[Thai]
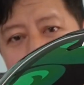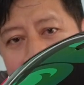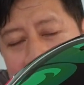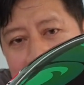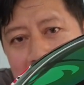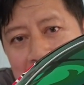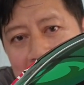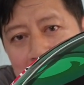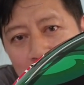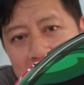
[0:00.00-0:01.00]
เห็นใน
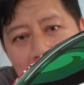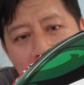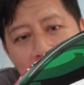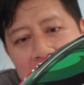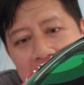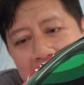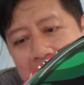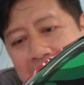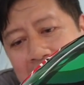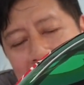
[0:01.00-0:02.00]
Facebook ที่เขาลงเนี่ย
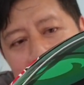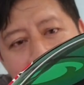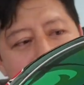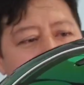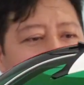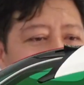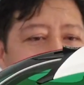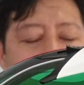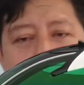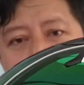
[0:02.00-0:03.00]
บอก
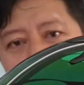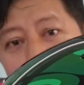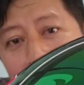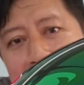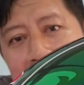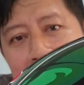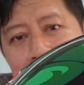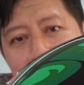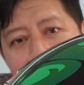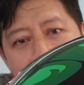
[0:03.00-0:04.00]
ว่าโดนนะครับ
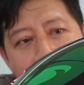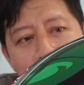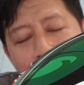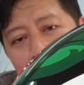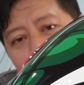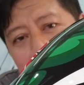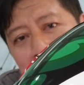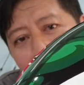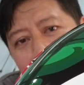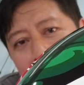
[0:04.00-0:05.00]
เพราะผมเป็นคน
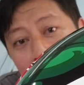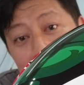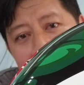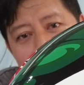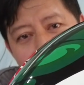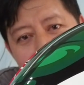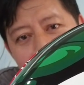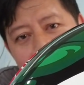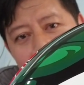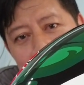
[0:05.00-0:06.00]
ชอบไอ้มดแดงอยู่
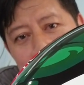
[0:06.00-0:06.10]
แล้ว